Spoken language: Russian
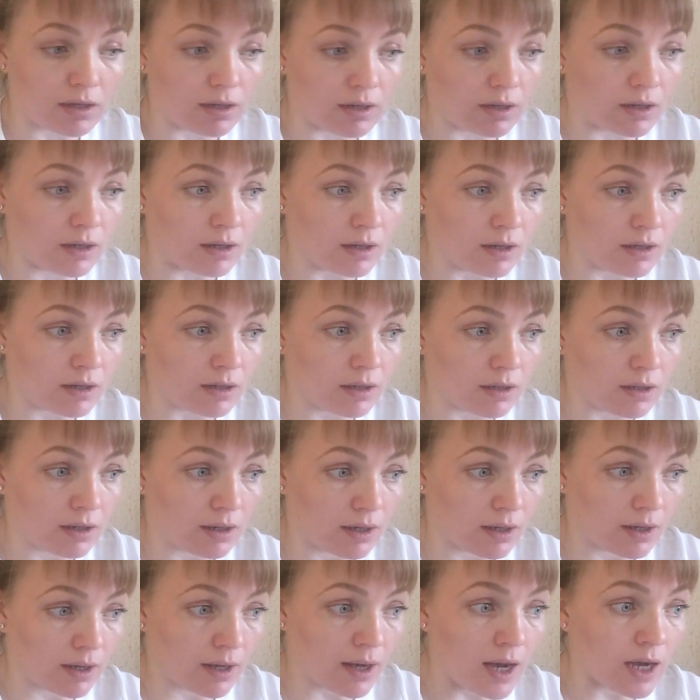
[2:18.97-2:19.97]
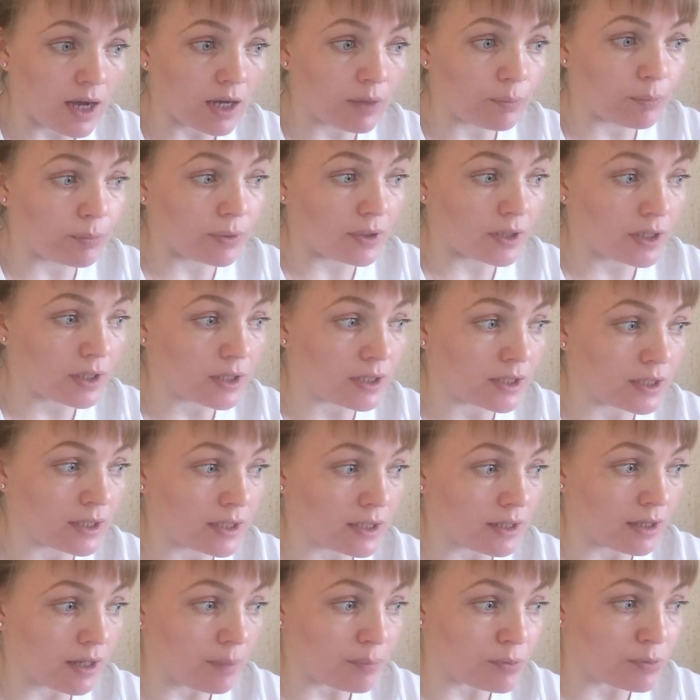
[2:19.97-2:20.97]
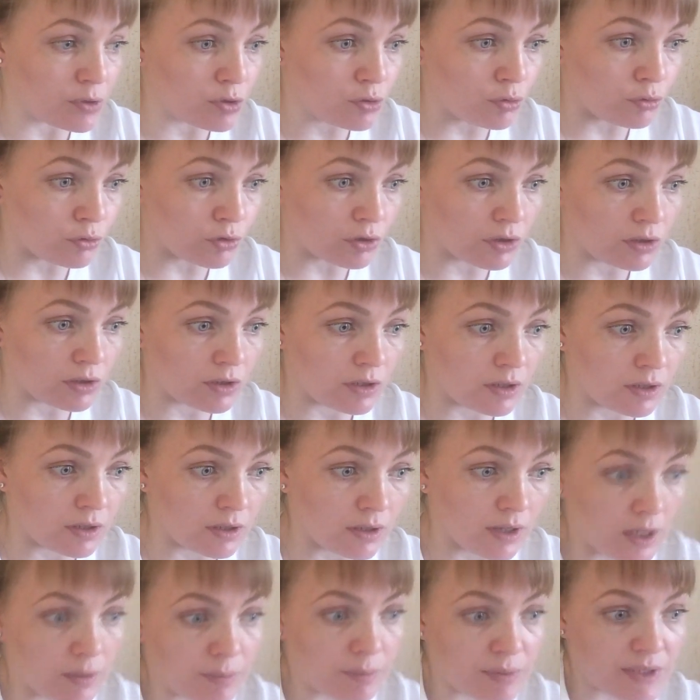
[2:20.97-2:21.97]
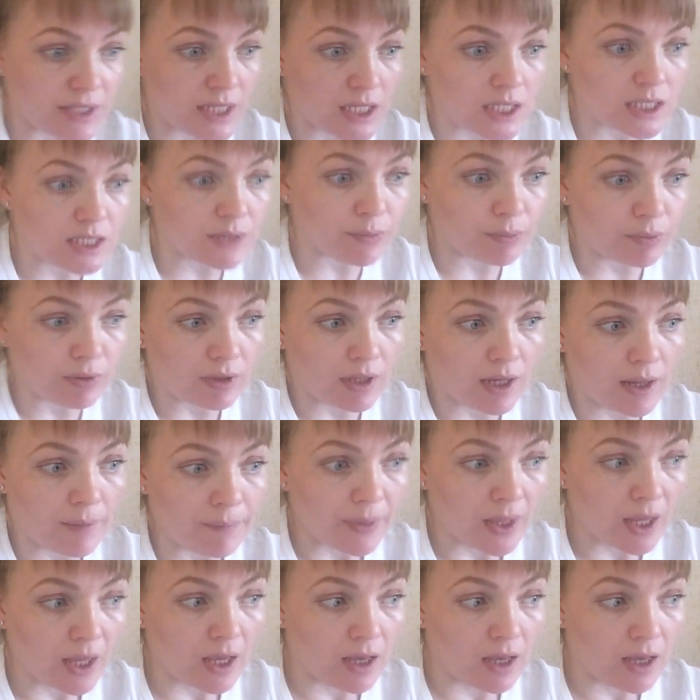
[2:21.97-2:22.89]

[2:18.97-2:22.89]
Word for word: Э, как бы абсурдно, э, как бы, знаете, была